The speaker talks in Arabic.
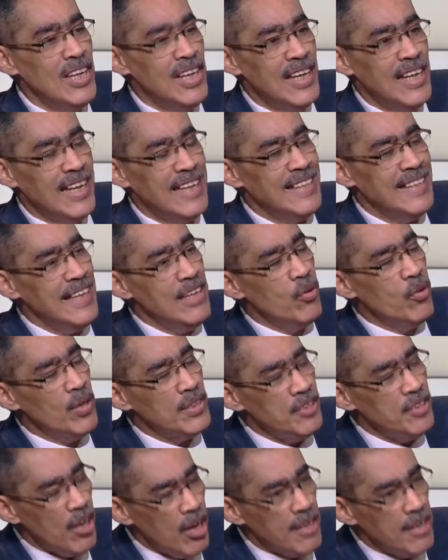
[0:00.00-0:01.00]
لكن يعني
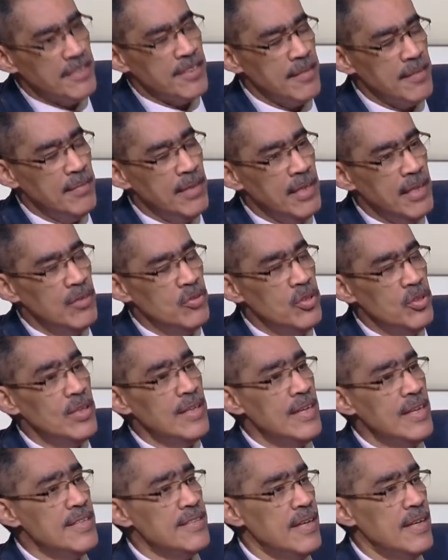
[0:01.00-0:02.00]
اوضح اكثر ما اريد
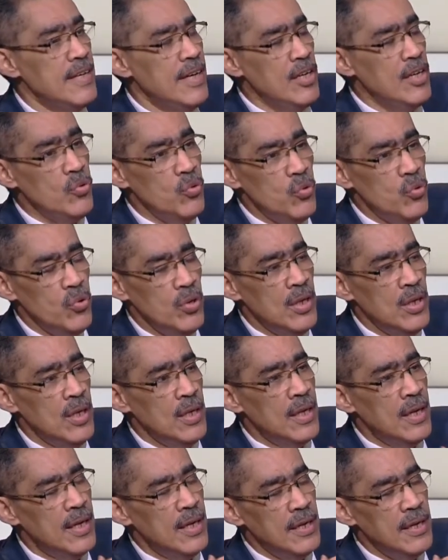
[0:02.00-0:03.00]
ان اسال عنه
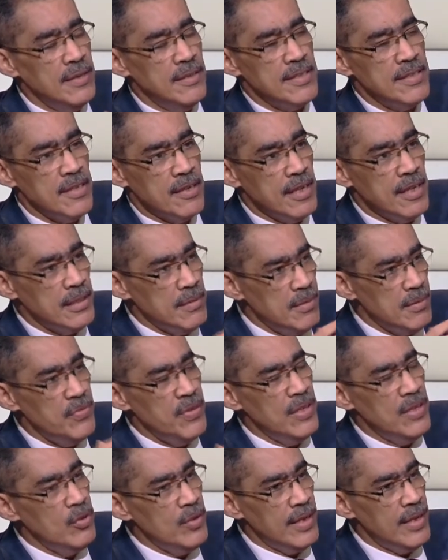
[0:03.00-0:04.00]
آه، انت ذكرت
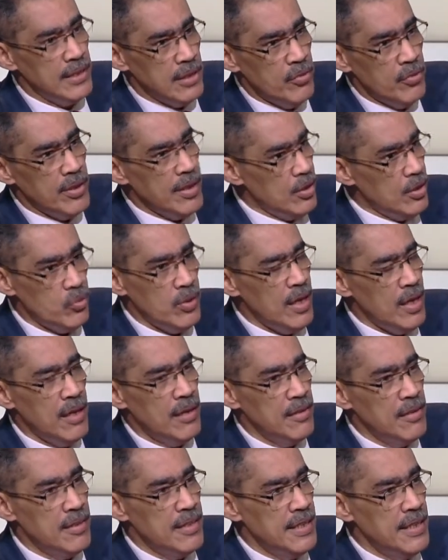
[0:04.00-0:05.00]
بالفعل هناك دورات وهي
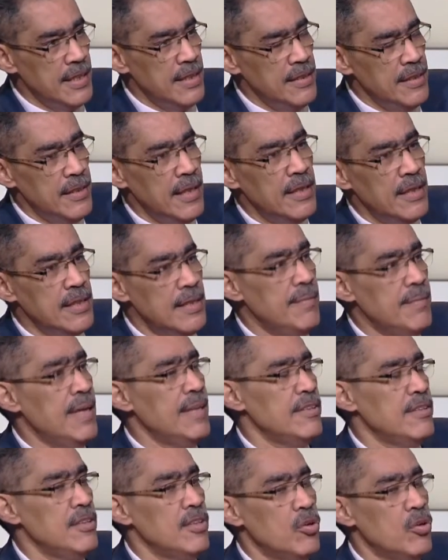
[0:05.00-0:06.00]
حقيقيه
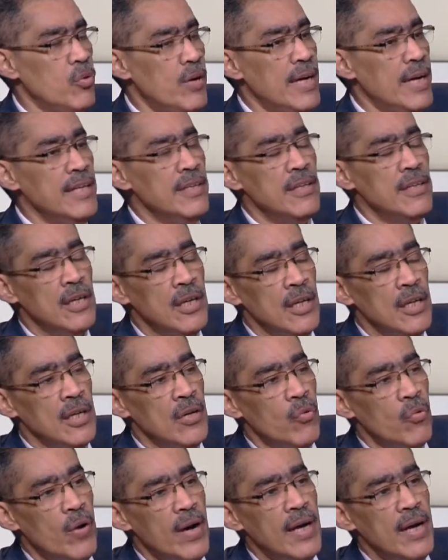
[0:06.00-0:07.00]
لجماعه الاخوان
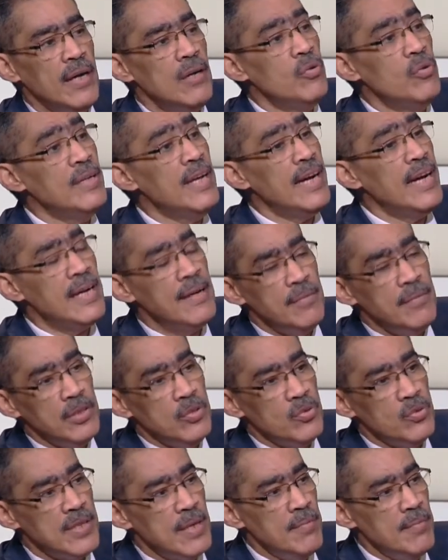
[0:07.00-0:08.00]
وهناك ما
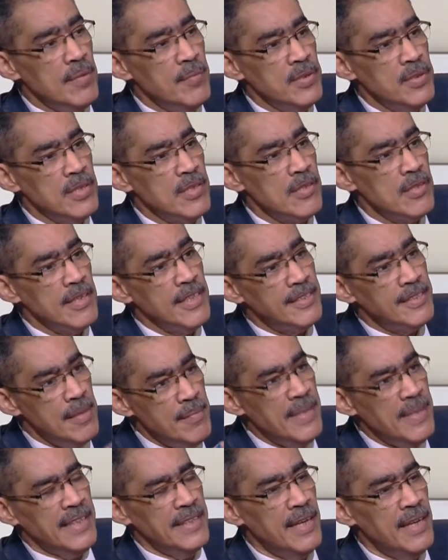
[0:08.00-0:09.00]
تسمى بنظريه
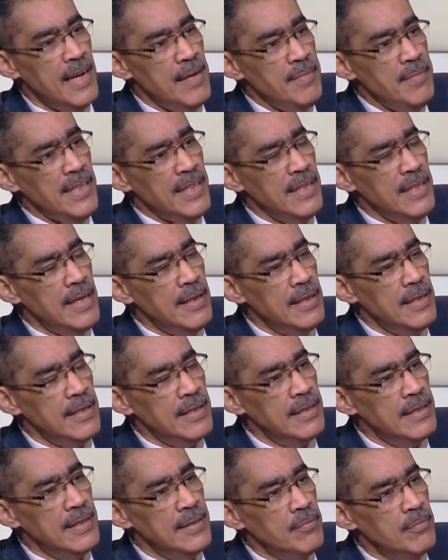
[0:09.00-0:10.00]
المحنه، المحنه
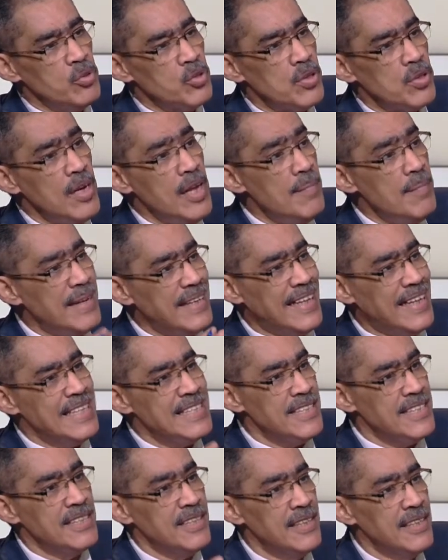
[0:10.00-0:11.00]
آه، مصطلح
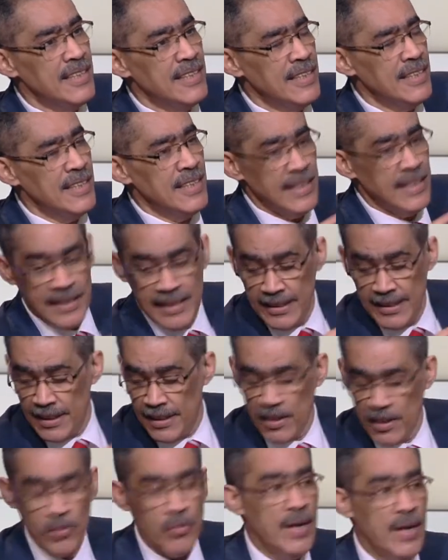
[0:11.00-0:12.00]
مركزي نعم. لدى
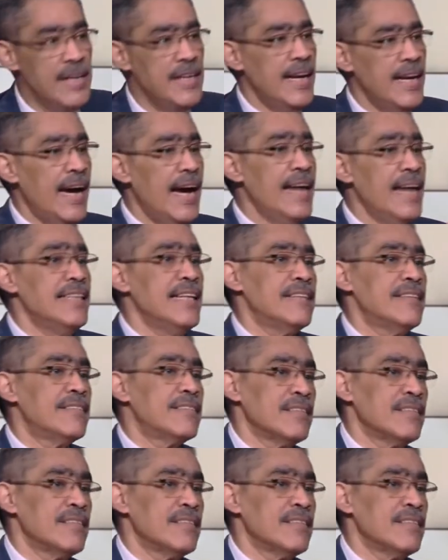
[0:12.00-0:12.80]
الاخوان لاعاده